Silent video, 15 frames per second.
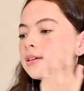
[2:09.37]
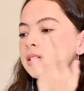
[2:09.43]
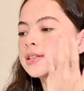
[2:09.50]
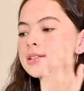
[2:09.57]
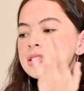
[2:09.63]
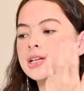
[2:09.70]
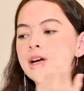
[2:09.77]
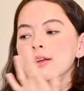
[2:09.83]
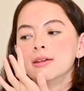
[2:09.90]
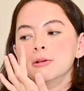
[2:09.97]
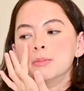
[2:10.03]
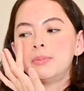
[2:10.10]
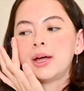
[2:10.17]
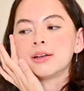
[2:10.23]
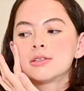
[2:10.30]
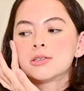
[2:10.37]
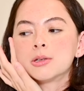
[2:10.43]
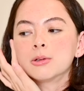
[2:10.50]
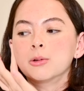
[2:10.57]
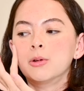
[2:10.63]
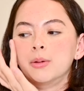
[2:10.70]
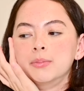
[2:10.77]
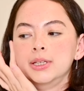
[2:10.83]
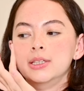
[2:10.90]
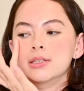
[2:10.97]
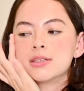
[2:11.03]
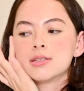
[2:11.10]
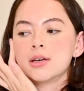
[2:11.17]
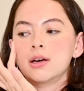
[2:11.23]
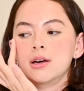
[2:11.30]
ก็จะใช้นิ้วปัดจนกว่ามัน
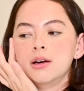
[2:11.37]
จะ